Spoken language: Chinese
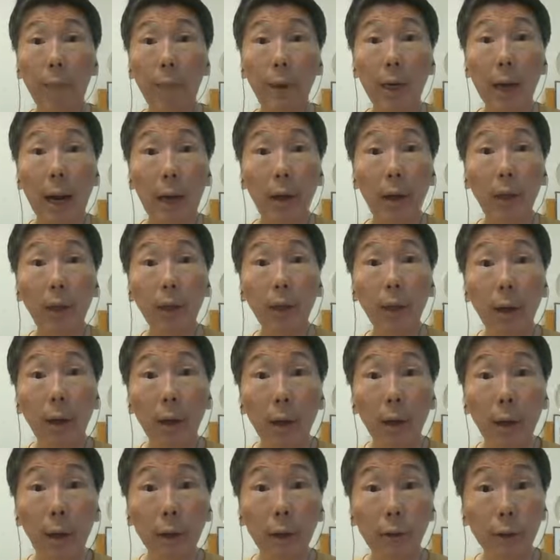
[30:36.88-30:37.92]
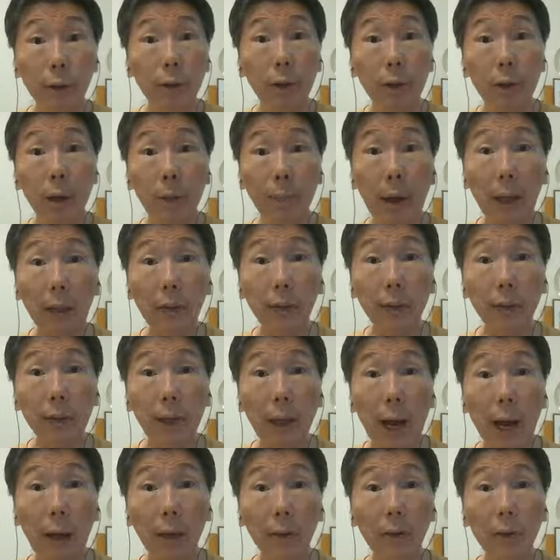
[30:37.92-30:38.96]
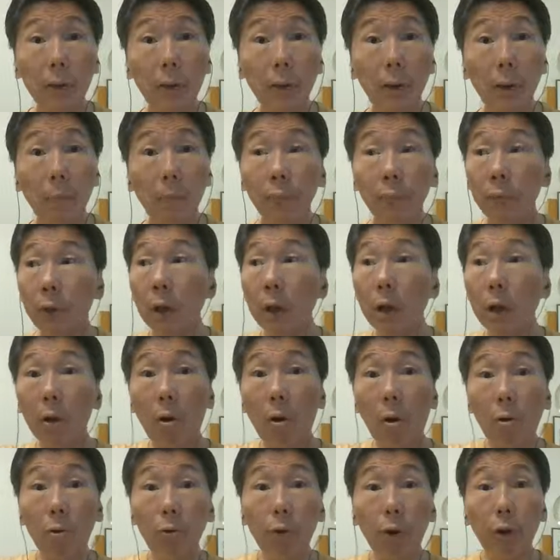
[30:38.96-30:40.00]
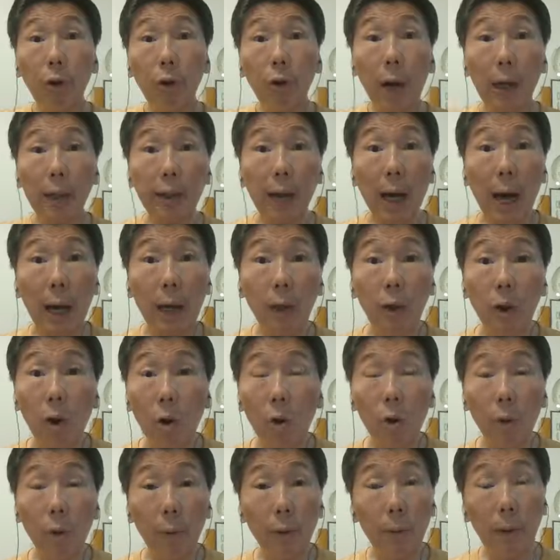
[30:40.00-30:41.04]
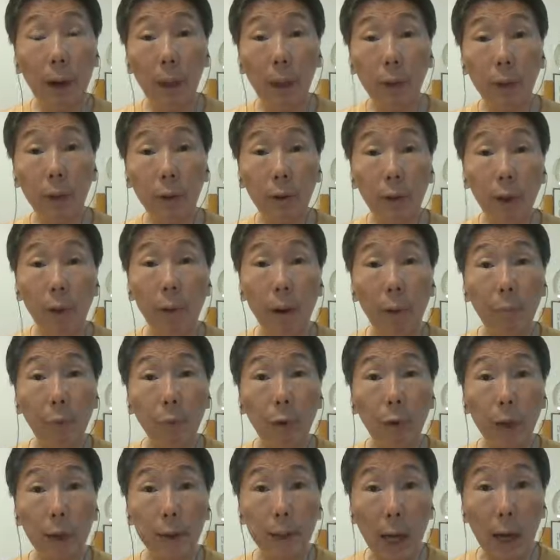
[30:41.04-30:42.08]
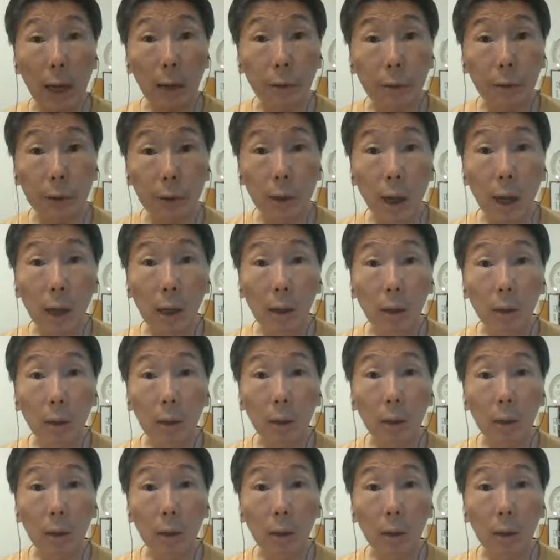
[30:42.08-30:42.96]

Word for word: 还没打敌人呢，自己先把自己打死。空军乱炸一通，会不会把地地面部队炸死啊？